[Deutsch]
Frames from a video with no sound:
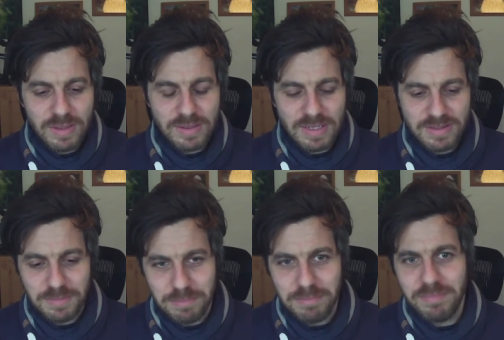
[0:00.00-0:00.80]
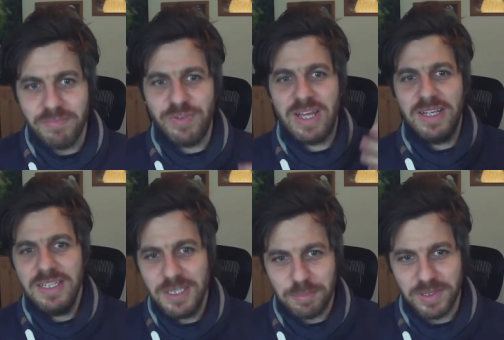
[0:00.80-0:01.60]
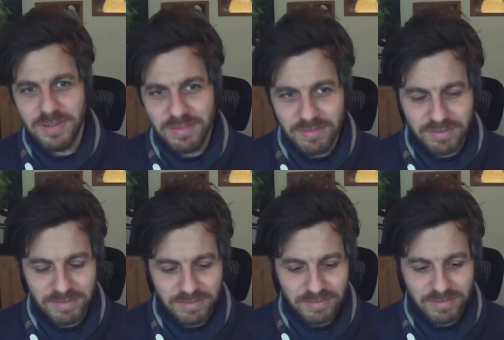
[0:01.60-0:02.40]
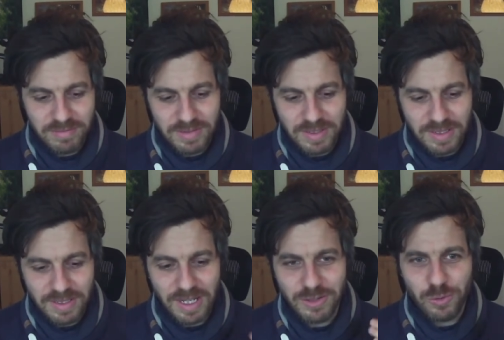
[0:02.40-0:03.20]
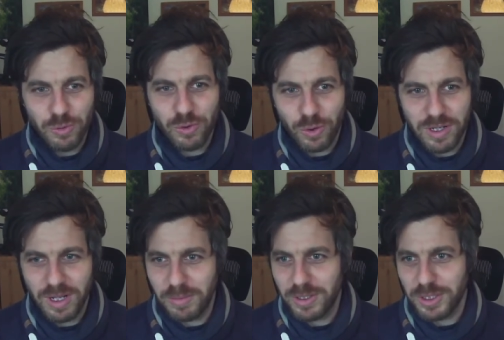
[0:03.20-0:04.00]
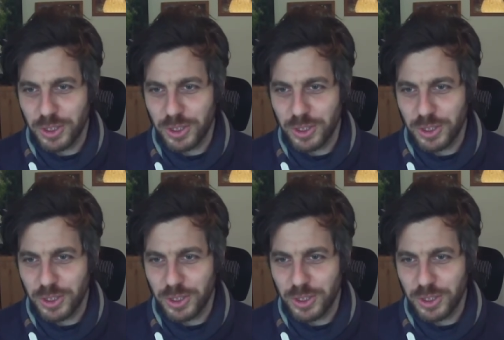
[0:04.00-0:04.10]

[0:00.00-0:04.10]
dass wer ich bin, eine ganz große Rolle darin